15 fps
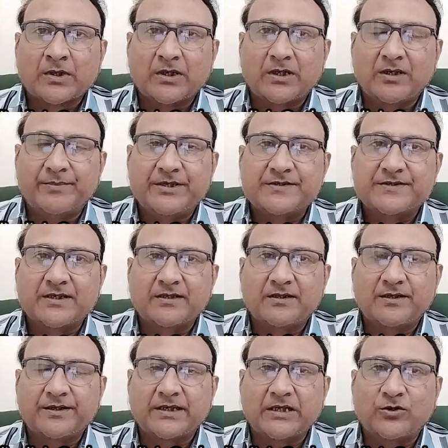अभी इसके
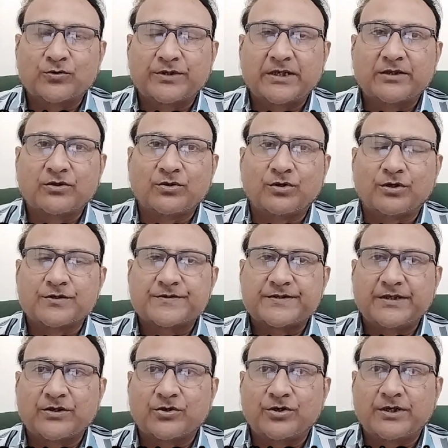अंदर क्या होता है तो नॉन
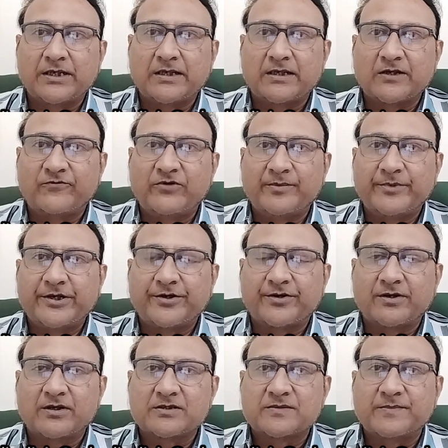स्टीरोड एंटी इन्फ्लेमेटरी
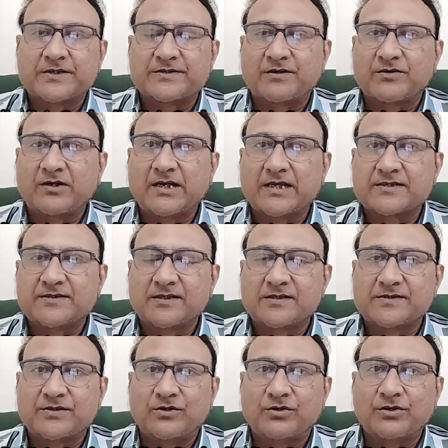ड्रग्स मसल
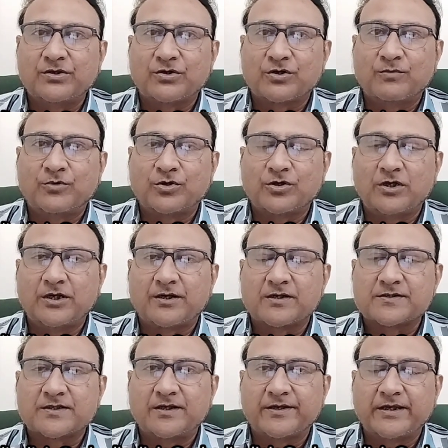रिलैक्सेंस और
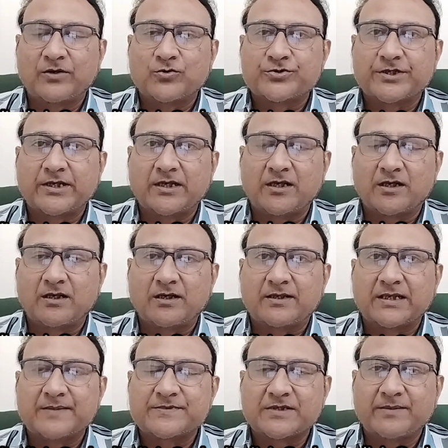न्यूरोमोडुलेटर्स करके कुछ है अलग अलग
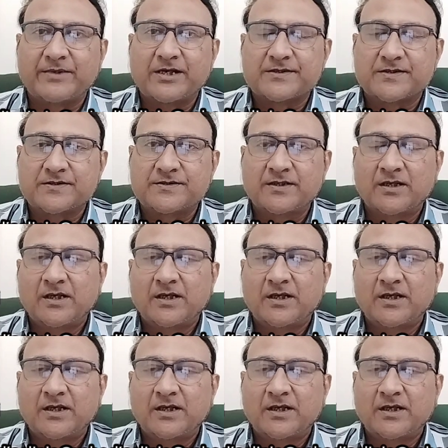टाइप्स के मेडिसिन